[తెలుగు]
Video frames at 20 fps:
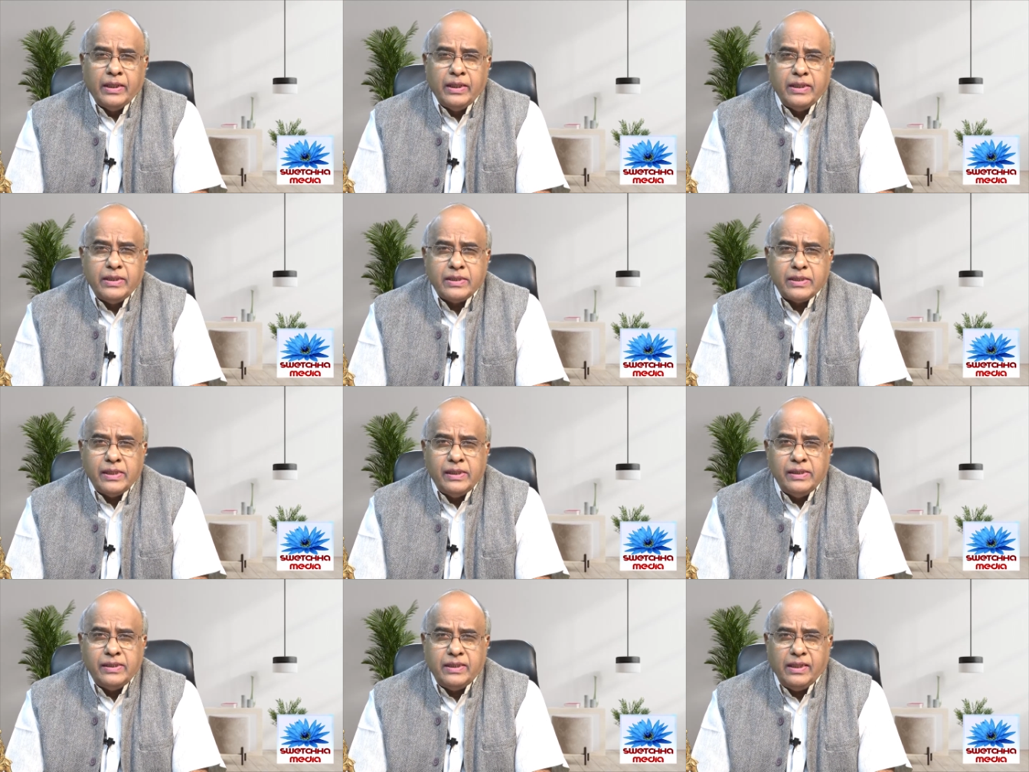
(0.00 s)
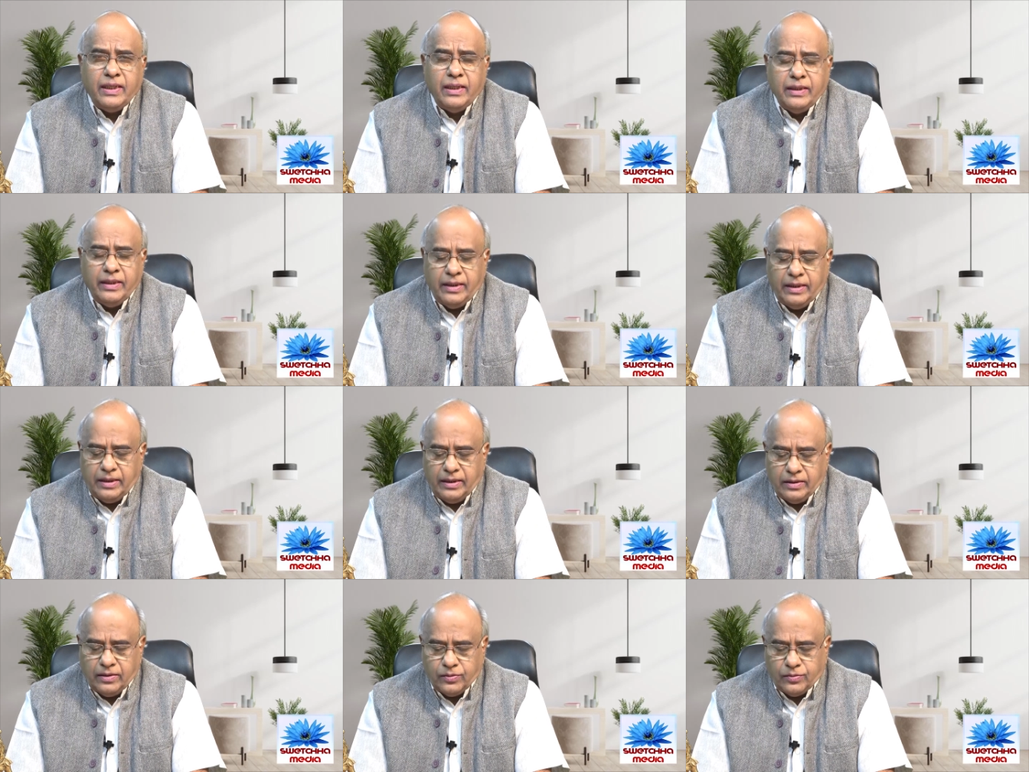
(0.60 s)
ఈ
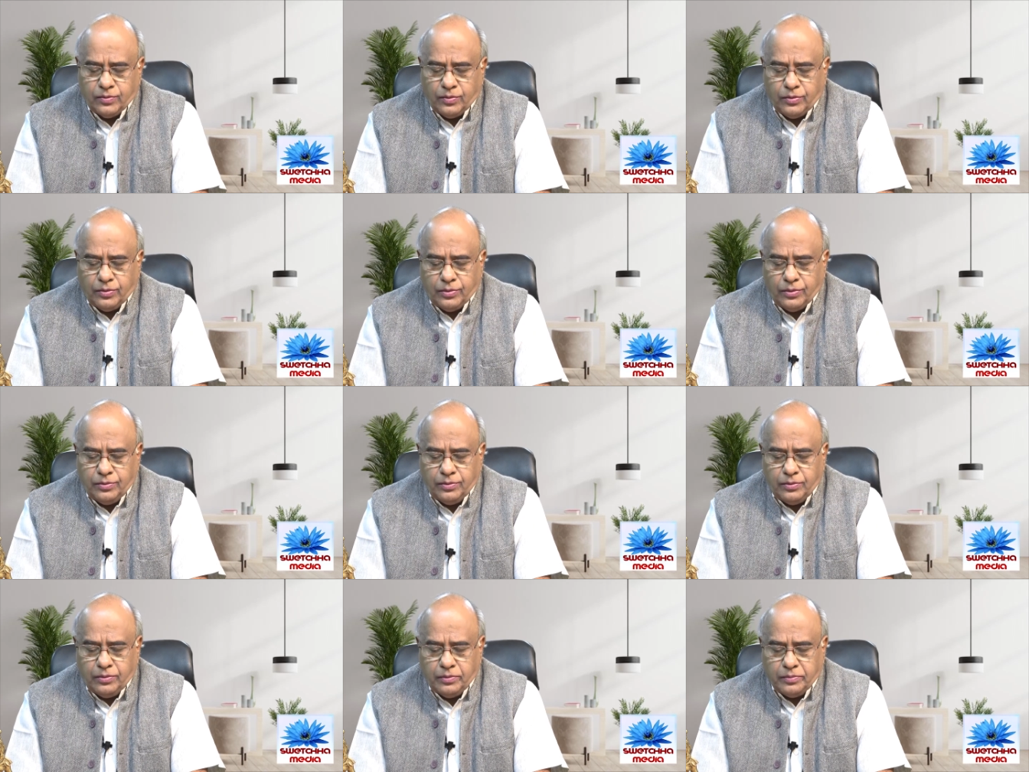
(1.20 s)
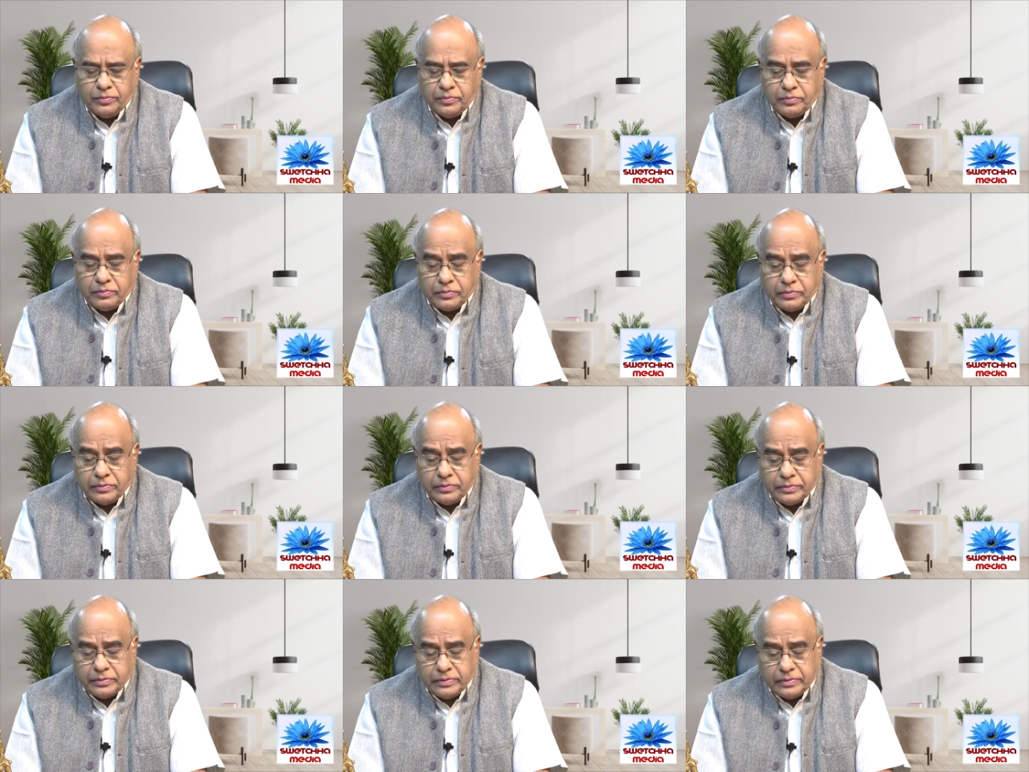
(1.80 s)
సంచలనాలకు తోడు
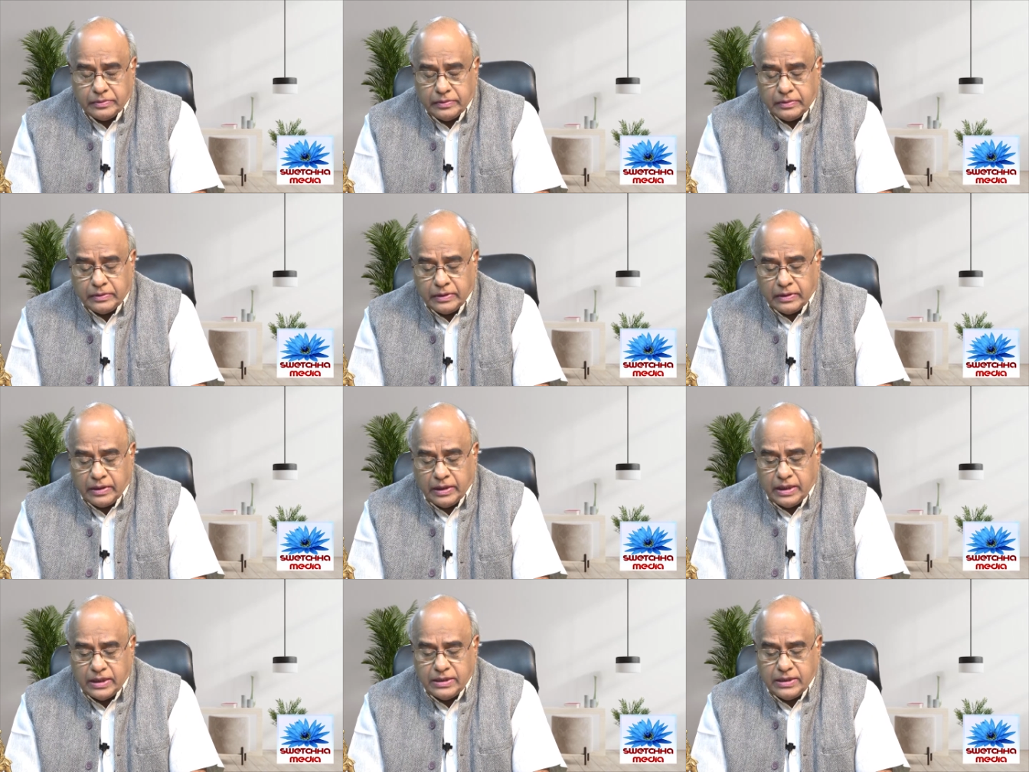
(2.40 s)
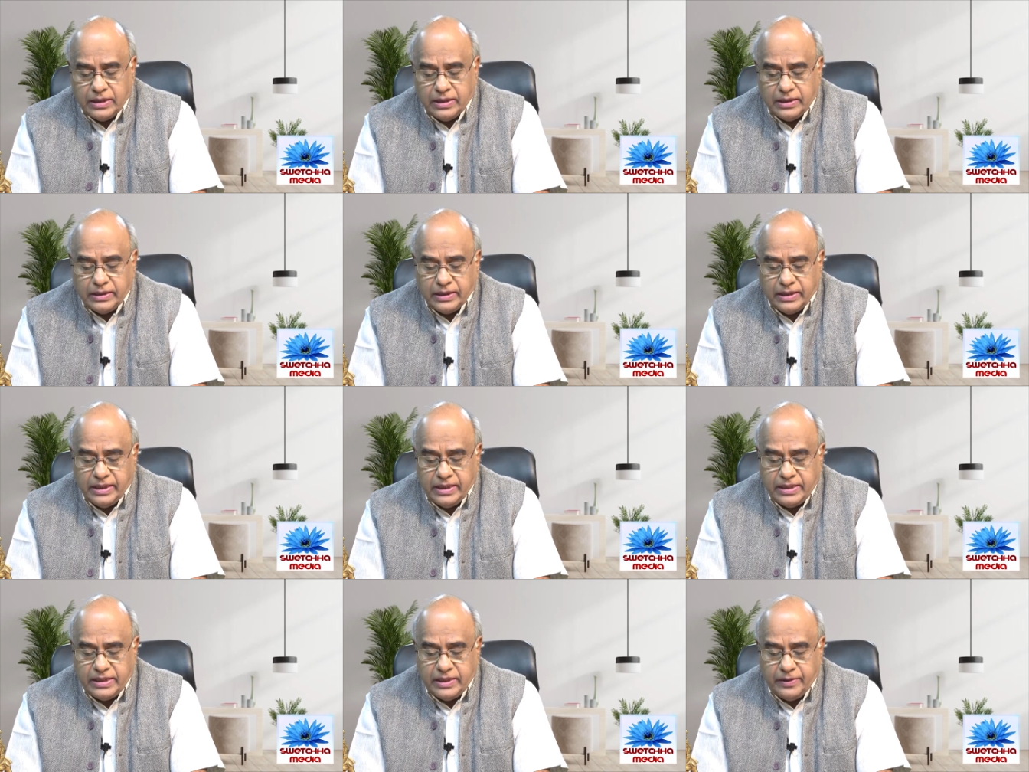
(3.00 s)
రాష్ట్ర
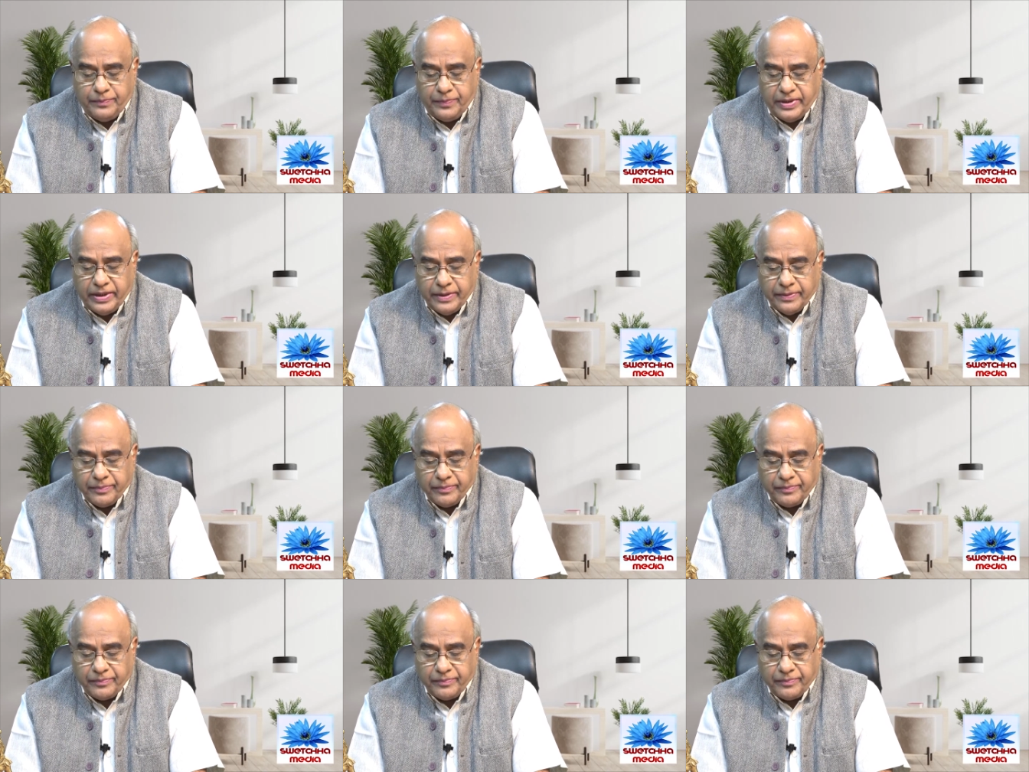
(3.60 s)
డీజీపీ